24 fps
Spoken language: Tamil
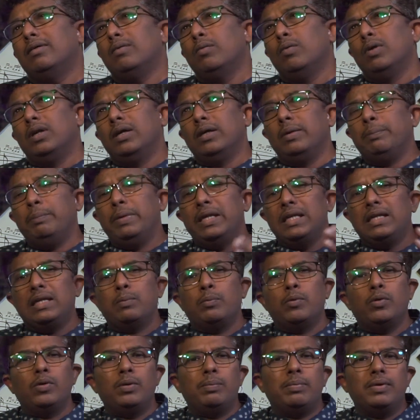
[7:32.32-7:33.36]
உங்களுக்கு
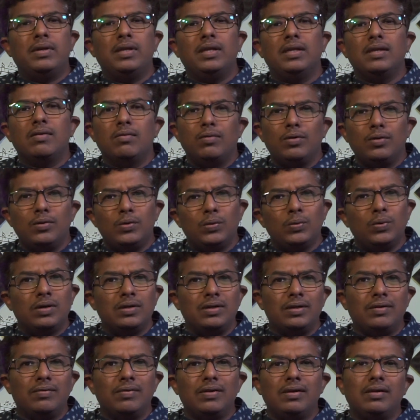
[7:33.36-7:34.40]
பீட்டில் போட்டு பண்ணிங்கன்னா ஒரு டூ
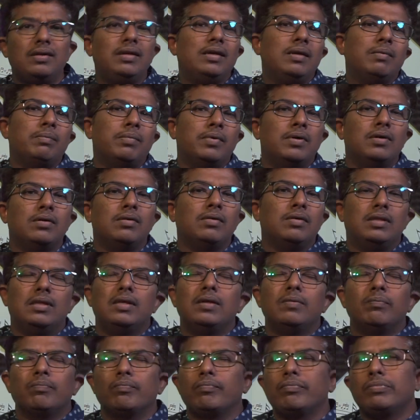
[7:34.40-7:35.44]
ஹண்ட்ரட் வரைக்கும் நீங்கள் பண்ணணும் அதை